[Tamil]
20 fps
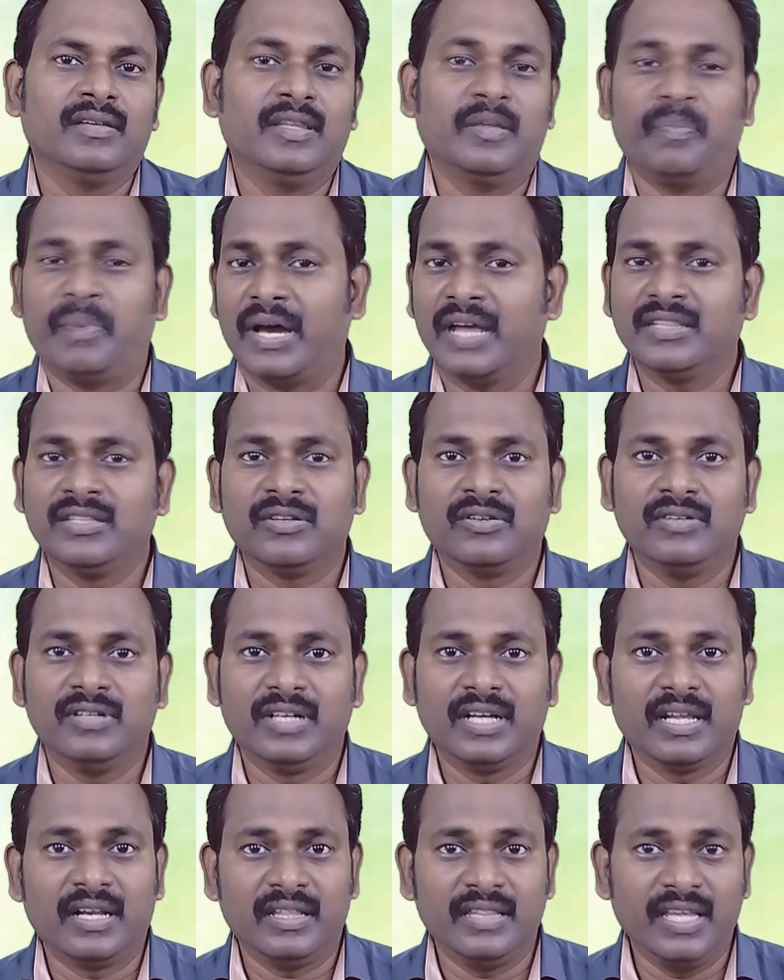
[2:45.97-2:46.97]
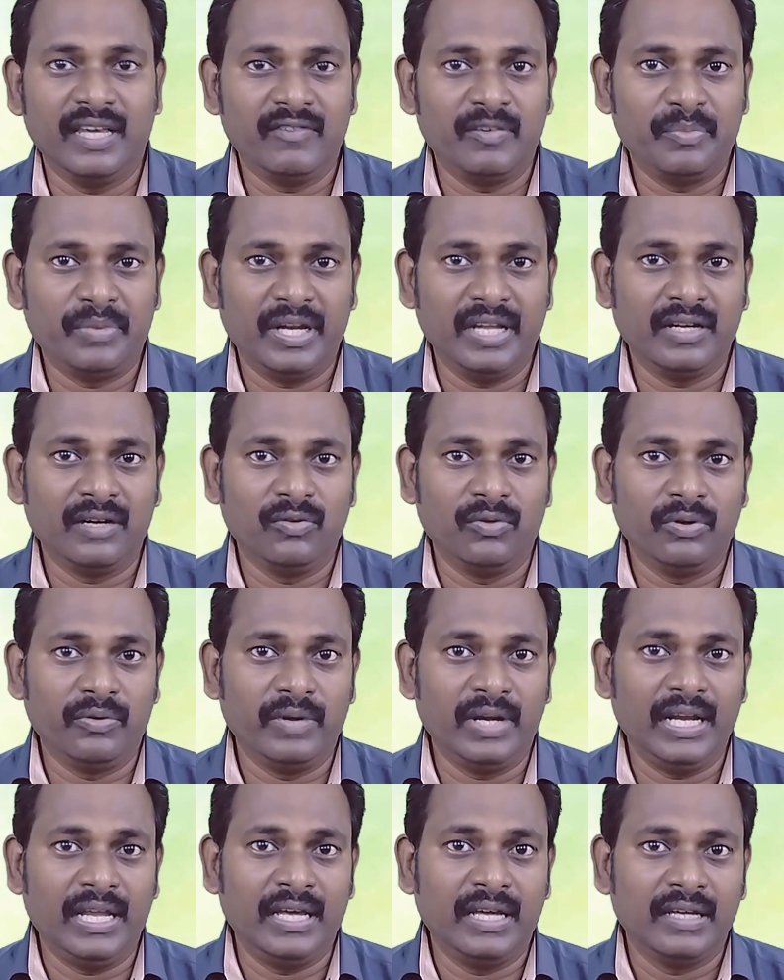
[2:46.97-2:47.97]
இதை பார்த்து இருக்கிற தேவ பிள்ளைகள்
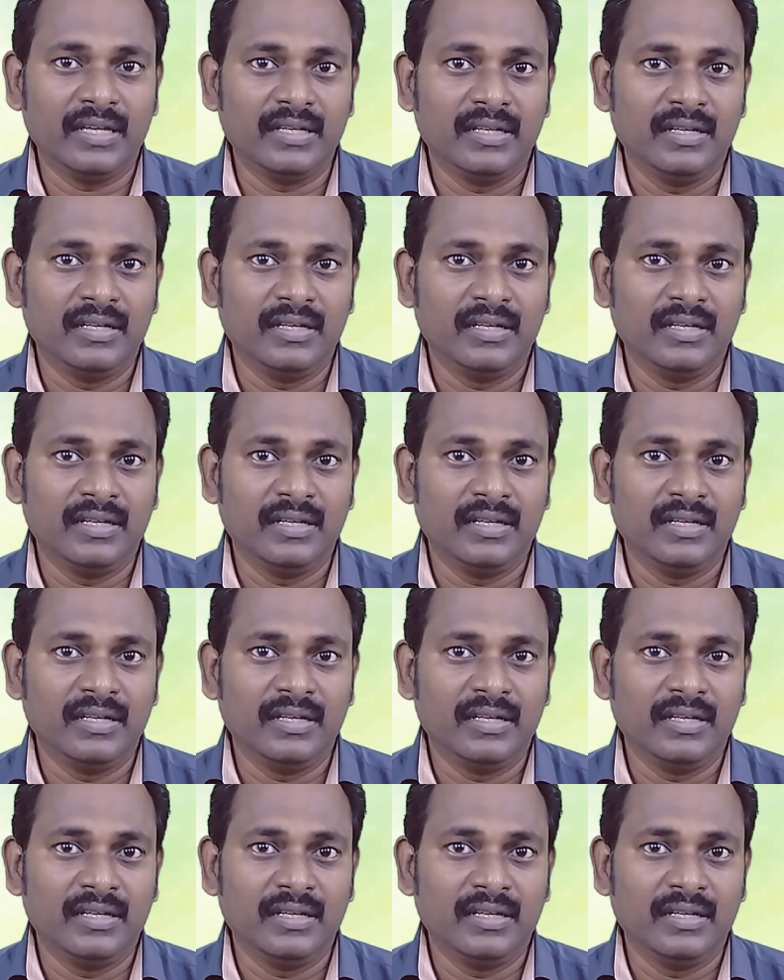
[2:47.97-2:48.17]
ஒருவேளை